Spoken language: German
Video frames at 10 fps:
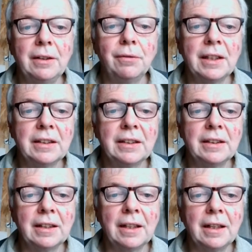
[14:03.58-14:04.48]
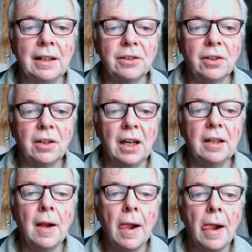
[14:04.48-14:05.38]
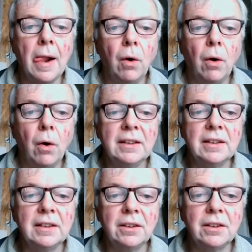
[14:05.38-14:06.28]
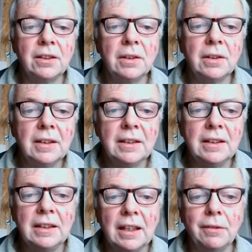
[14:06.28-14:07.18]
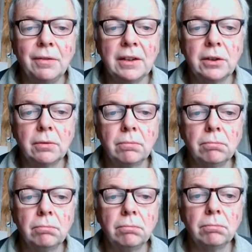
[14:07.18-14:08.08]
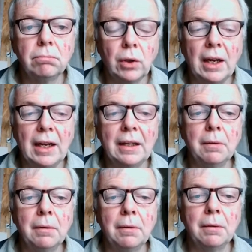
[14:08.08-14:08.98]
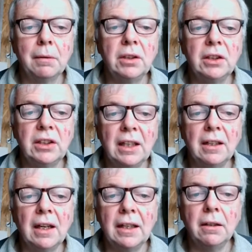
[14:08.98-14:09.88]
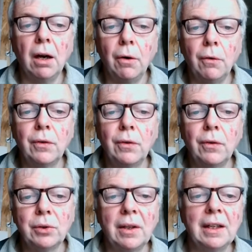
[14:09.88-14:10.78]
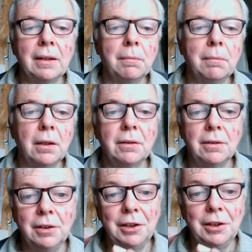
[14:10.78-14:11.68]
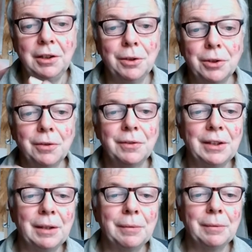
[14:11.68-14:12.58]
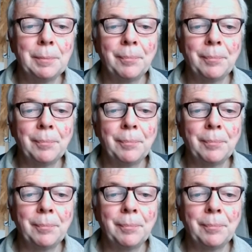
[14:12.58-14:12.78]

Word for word: in Vergessenheit geraten soll. Eine Organisation, die sich etwas zu eigen macht, die sich äh, eine Aufgabe zu eigen macht, nicht die Schrift selbst.